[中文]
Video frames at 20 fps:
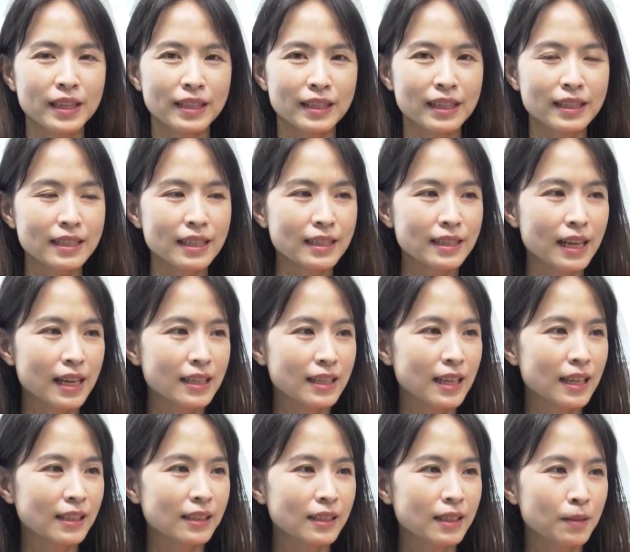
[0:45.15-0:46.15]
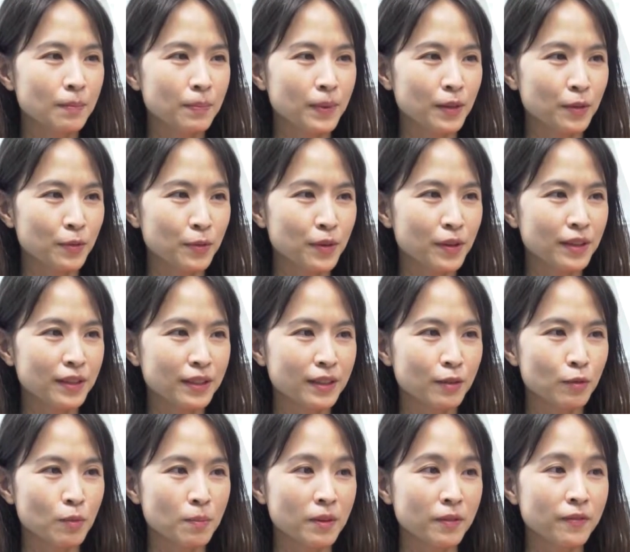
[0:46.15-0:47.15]
那再加上呢，本月
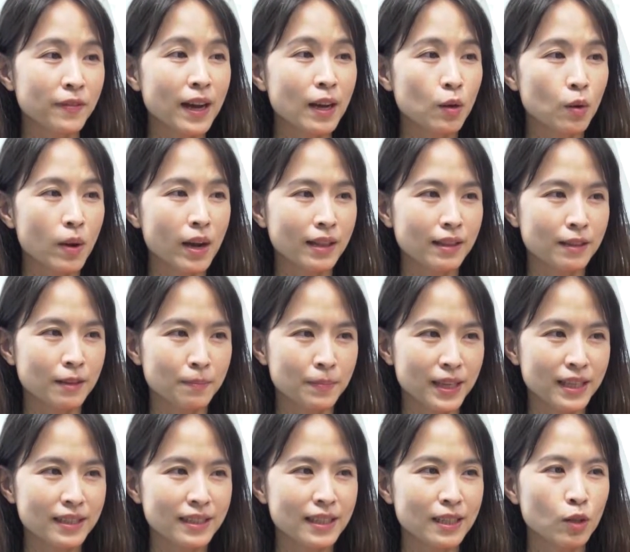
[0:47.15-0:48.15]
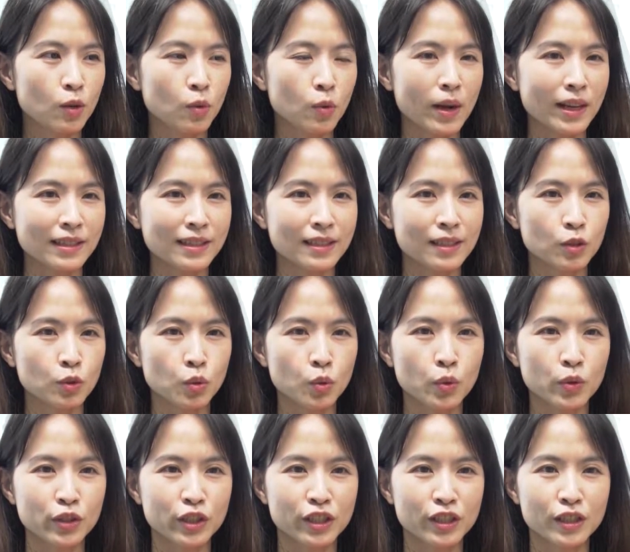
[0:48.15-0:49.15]
呢我们放宽了边境管制
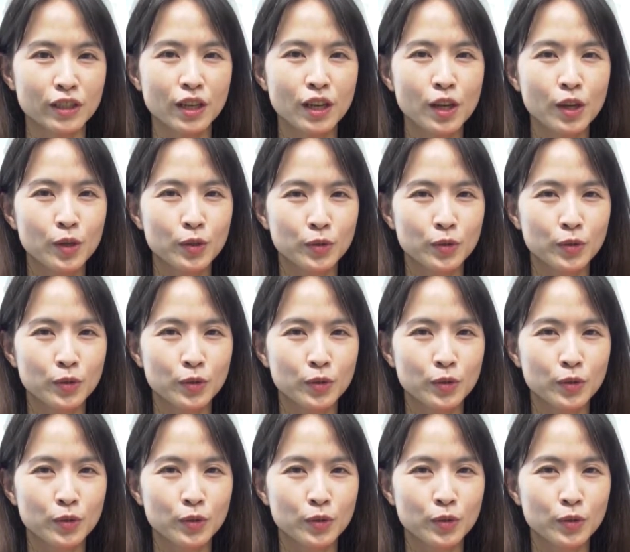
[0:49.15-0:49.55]
措施，